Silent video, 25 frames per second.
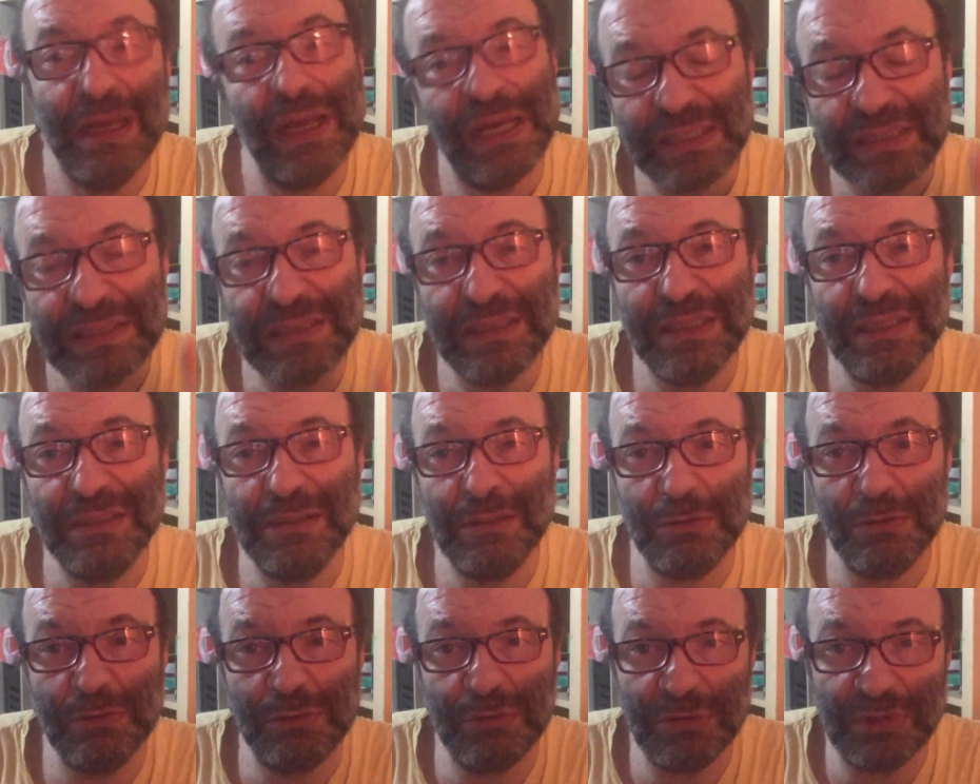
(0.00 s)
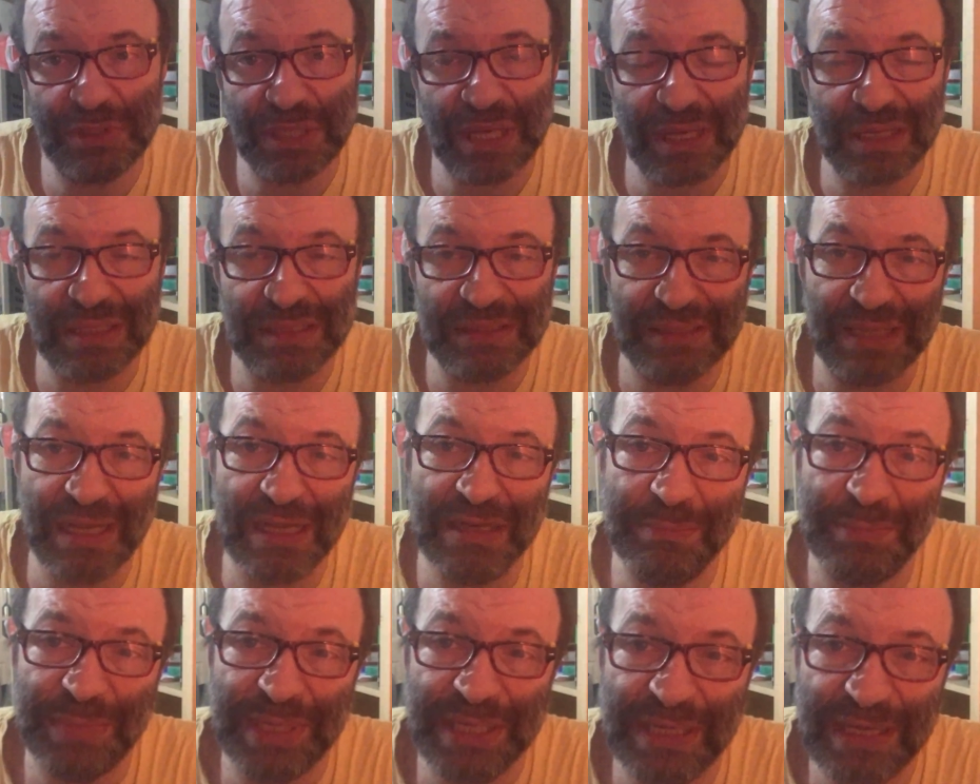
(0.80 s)
Asıl kültür
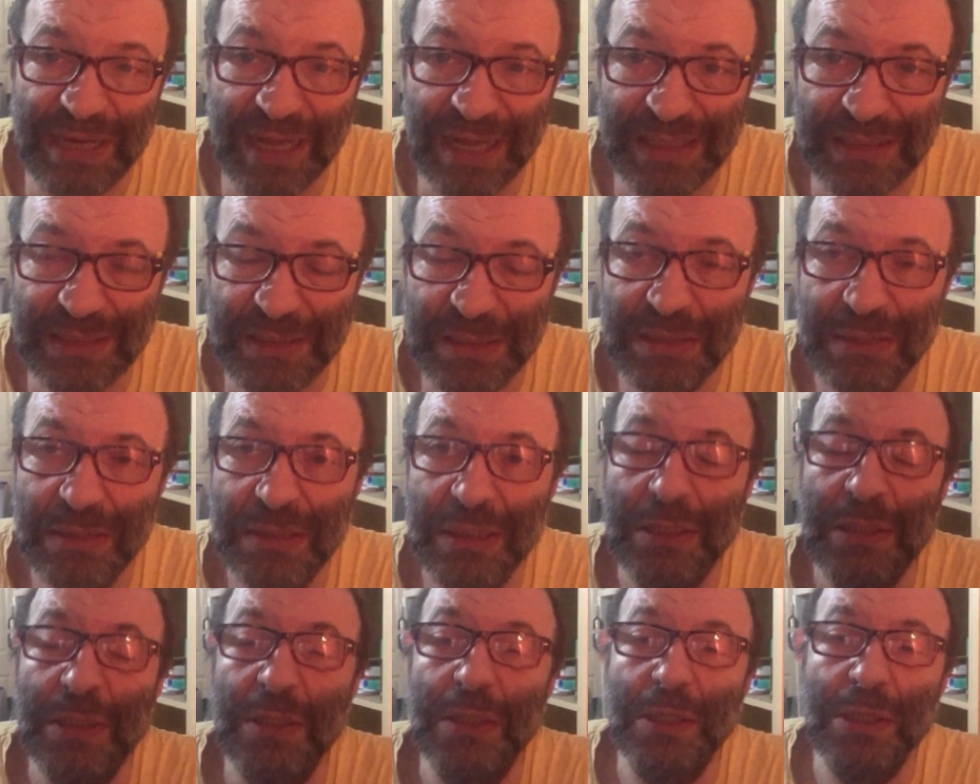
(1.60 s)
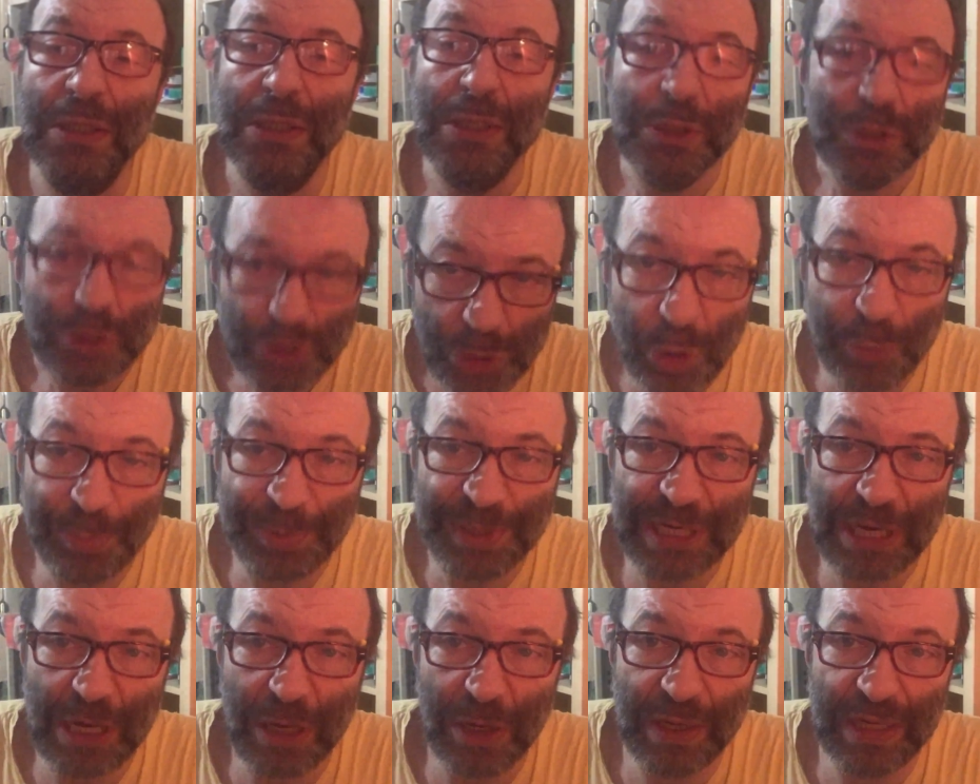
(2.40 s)
tarihsel milat
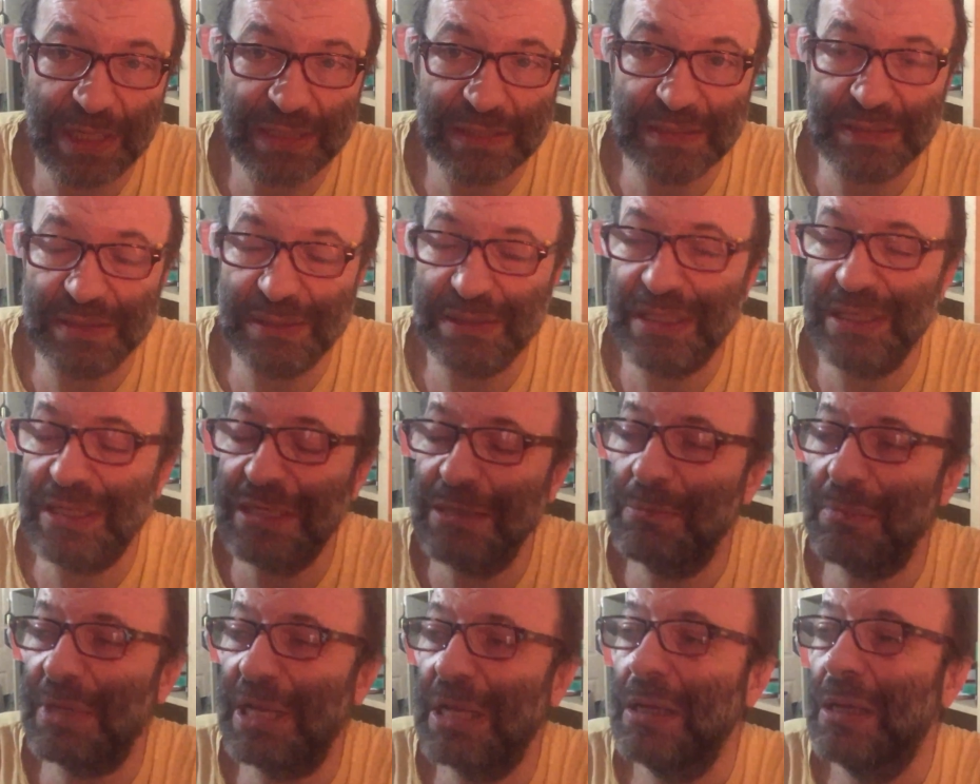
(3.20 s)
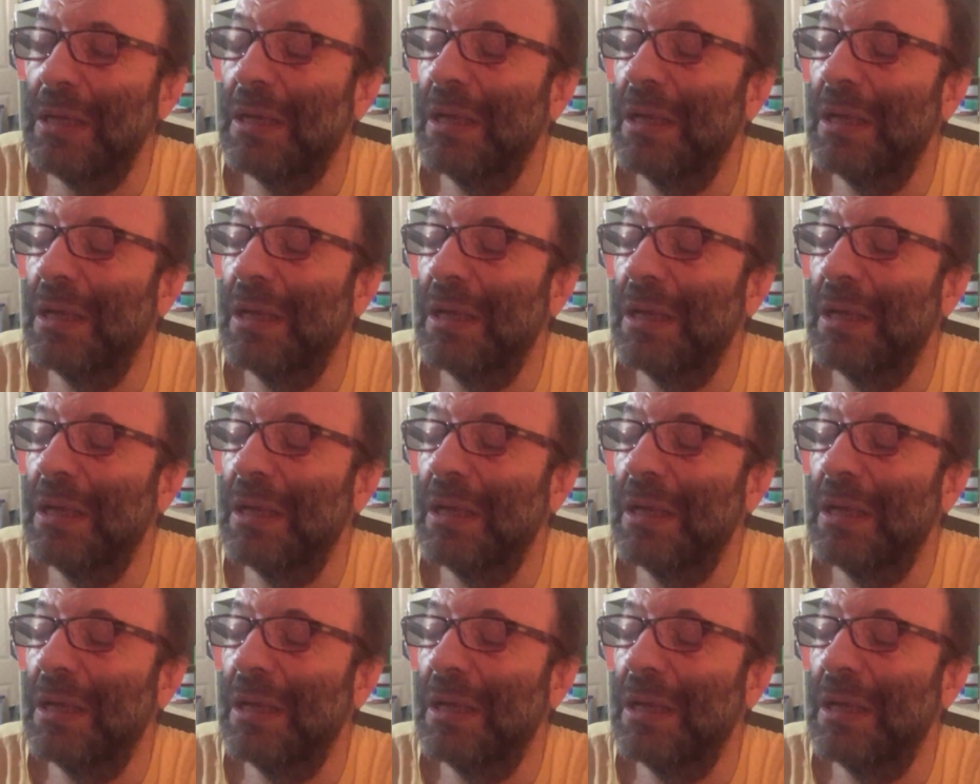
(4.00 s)
Schopenhauer'dir değil mi?